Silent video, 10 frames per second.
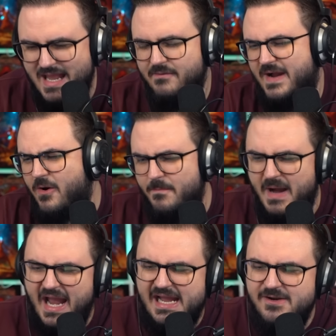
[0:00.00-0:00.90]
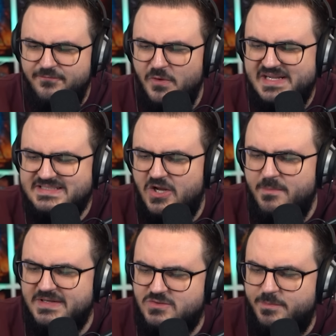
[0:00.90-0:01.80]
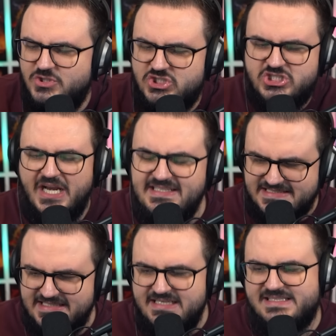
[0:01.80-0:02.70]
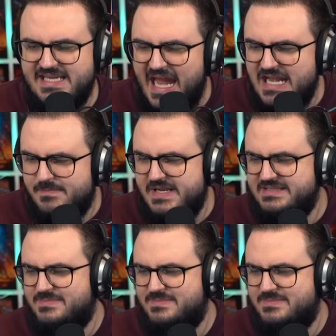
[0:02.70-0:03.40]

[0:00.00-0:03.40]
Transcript: Warum machen Influencer immer so beschissene Statements,